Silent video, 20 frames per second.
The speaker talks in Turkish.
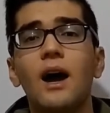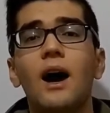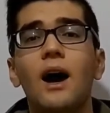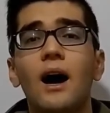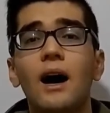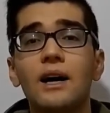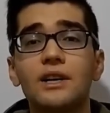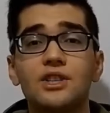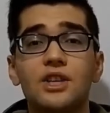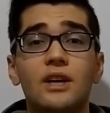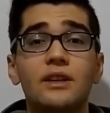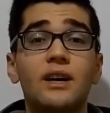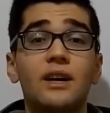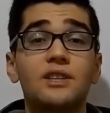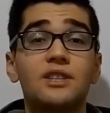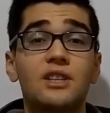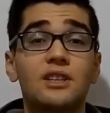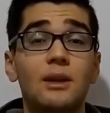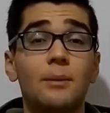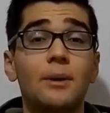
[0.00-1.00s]
aşağıda
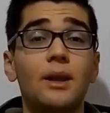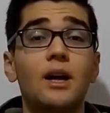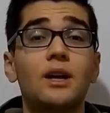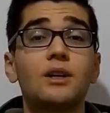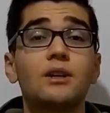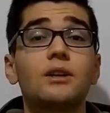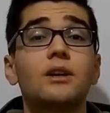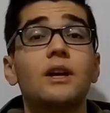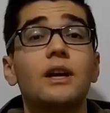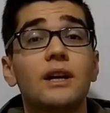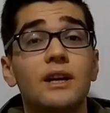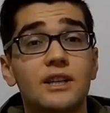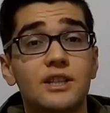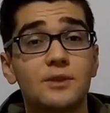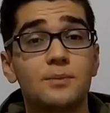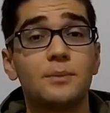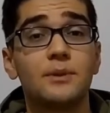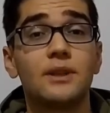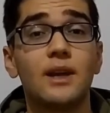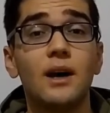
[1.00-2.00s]
açıklamalar
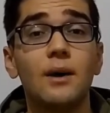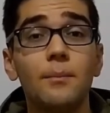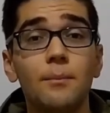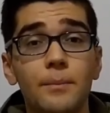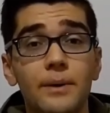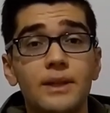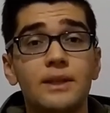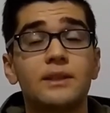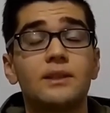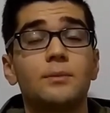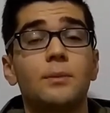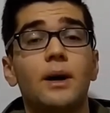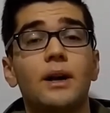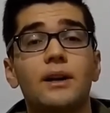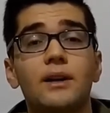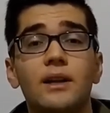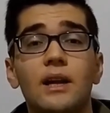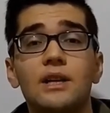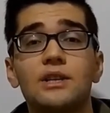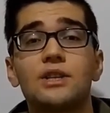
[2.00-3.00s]
kısmında belirttim
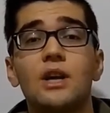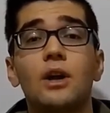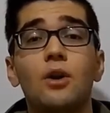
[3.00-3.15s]
arkadaşlar.